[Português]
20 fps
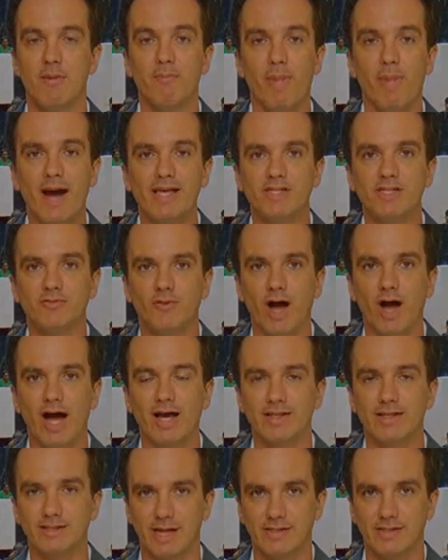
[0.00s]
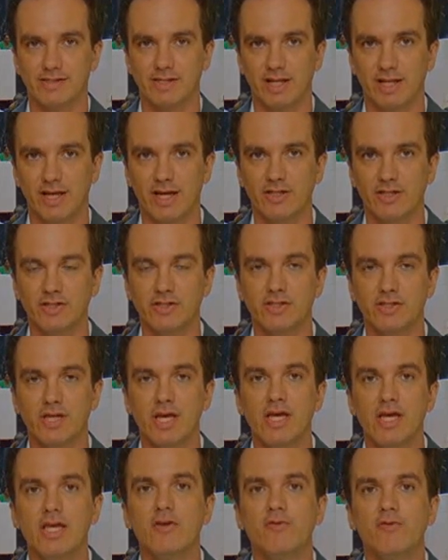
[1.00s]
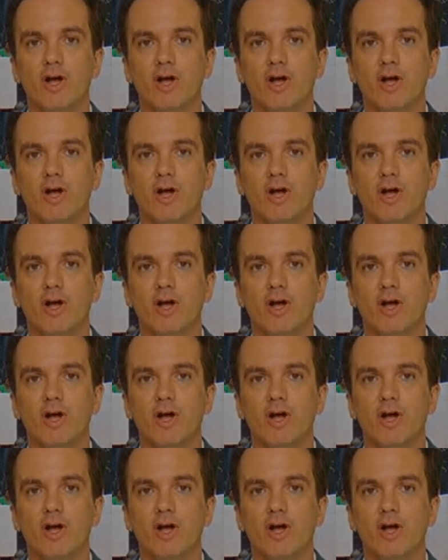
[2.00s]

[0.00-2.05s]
mais vagas nas creches e